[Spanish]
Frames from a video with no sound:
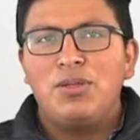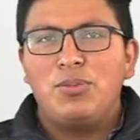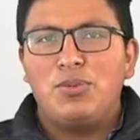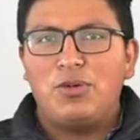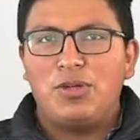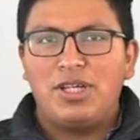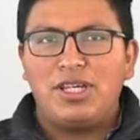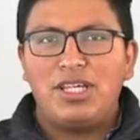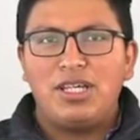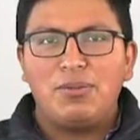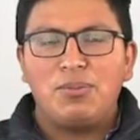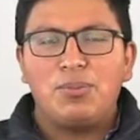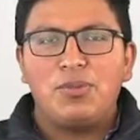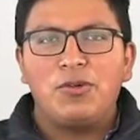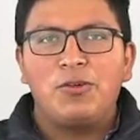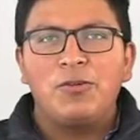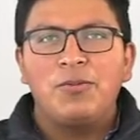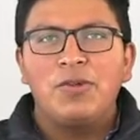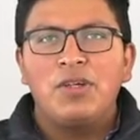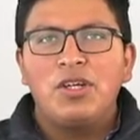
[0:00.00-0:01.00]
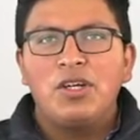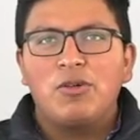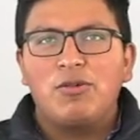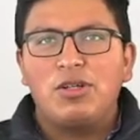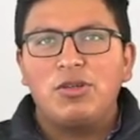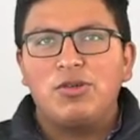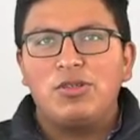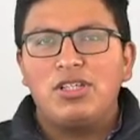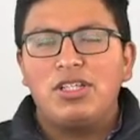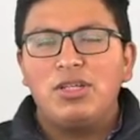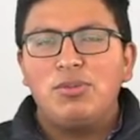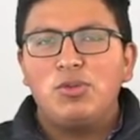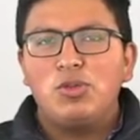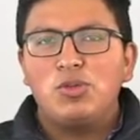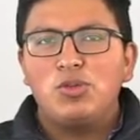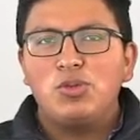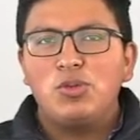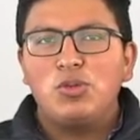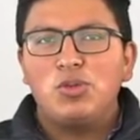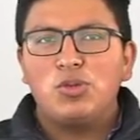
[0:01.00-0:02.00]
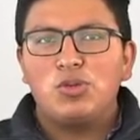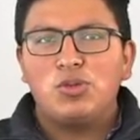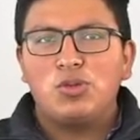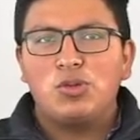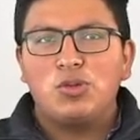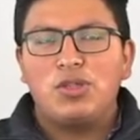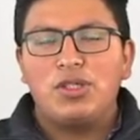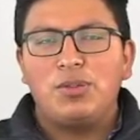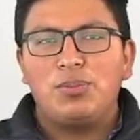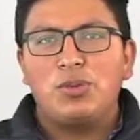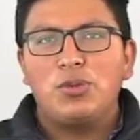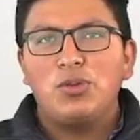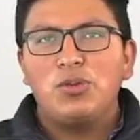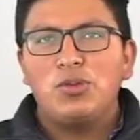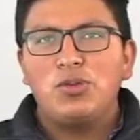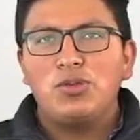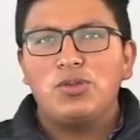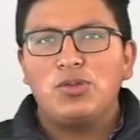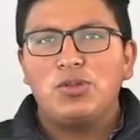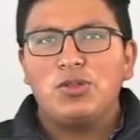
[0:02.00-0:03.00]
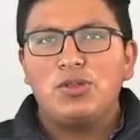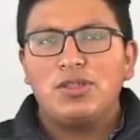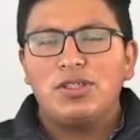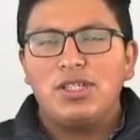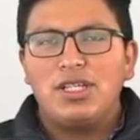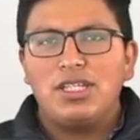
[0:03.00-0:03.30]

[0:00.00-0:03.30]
Por ejemplo, cuando tenemos un costo de producción,